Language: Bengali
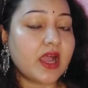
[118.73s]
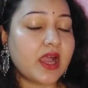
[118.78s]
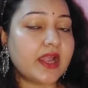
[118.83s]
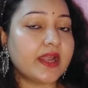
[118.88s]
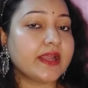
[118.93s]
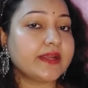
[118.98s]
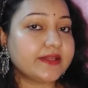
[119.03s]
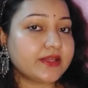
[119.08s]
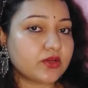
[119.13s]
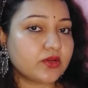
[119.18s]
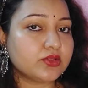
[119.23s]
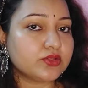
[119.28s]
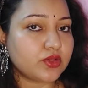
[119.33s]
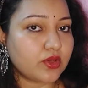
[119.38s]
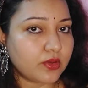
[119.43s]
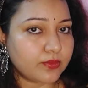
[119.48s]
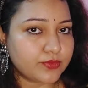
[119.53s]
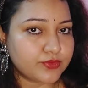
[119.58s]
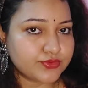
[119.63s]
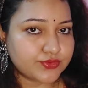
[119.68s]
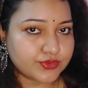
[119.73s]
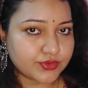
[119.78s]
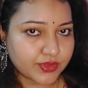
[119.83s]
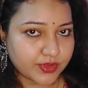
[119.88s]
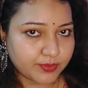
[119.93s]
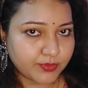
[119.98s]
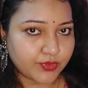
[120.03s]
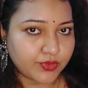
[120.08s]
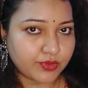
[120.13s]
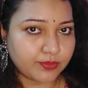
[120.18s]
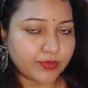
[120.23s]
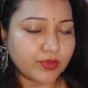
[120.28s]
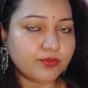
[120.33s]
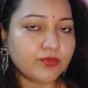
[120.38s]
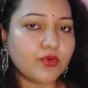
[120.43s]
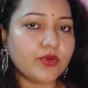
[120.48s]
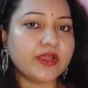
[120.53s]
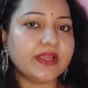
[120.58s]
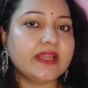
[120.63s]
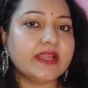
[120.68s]
আর একটা কথা অবশ্যই বলবো
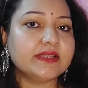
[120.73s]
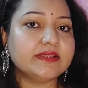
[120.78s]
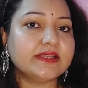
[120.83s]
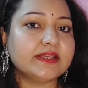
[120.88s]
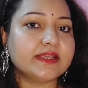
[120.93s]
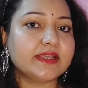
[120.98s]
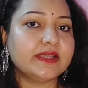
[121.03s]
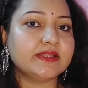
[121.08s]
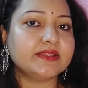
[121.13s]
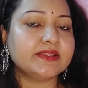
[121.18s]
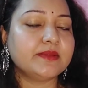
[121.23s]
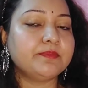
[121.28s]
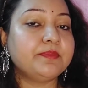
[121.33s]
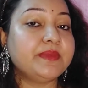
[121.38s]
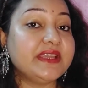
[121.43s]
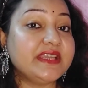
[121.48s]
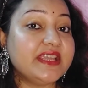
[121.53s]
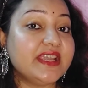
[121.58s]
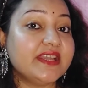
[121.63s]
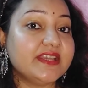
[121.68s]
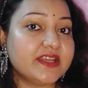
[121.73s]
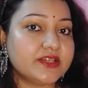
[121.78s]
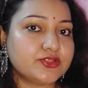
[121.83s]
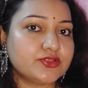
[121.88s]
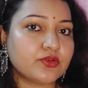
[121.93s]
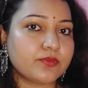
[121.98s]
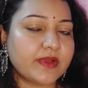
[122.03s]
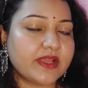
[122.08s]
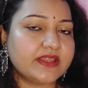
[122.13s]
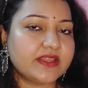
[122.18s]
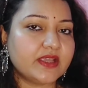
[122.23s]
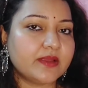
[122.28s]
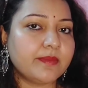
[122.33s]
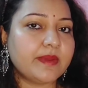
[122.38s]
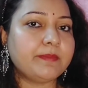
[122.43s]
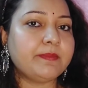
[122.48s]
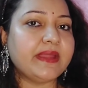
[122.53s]
মহিলাদের ক্ষেত্রে পিরিয়ডের সময় দেখবে